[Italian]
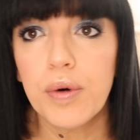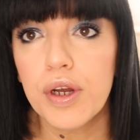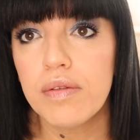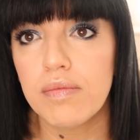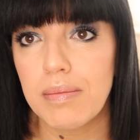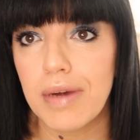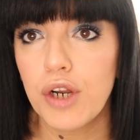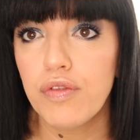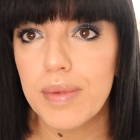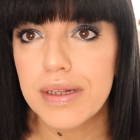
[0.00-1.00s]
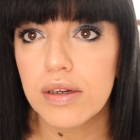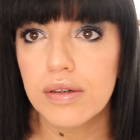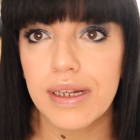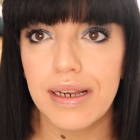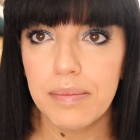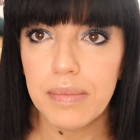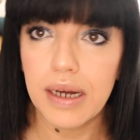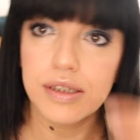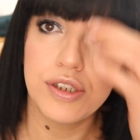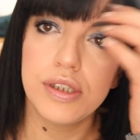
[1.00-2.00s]
poi man mano vi metterò delle
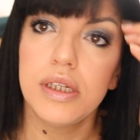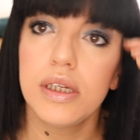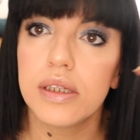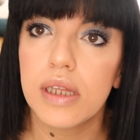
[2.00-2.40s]
immagini